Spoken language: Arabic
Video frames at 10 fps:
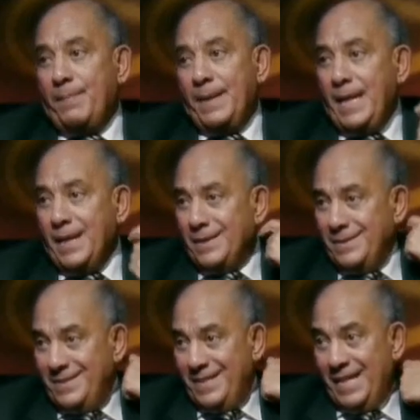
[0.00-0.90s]
ربانيه
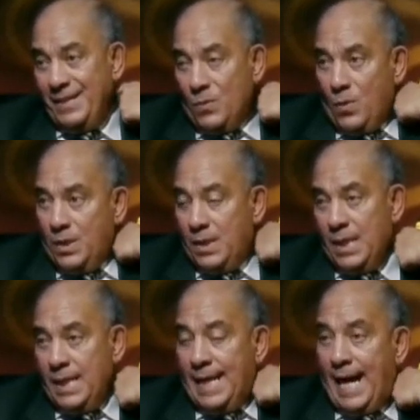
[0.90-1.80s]
ان كل
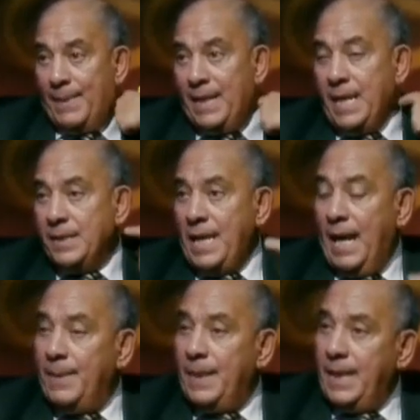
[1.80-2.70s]
العمليه دي
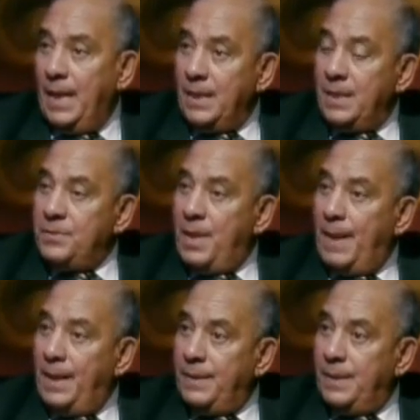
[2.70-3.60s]
عمليه
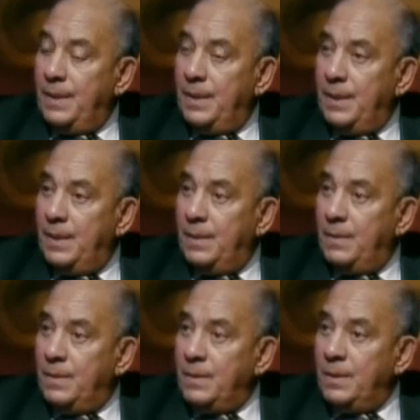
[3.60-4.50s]
طبعا
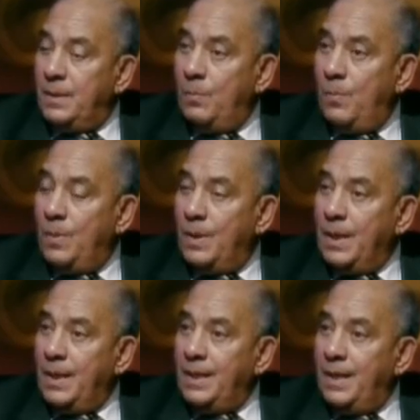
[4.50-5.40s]
آه،
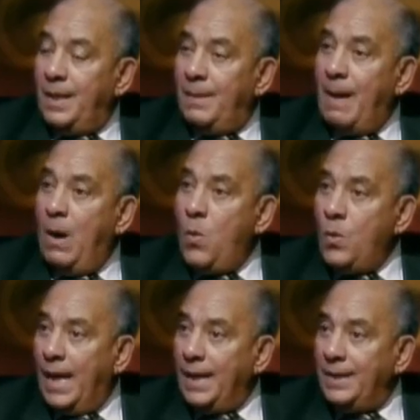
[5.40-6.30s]
يعني شفت مهوله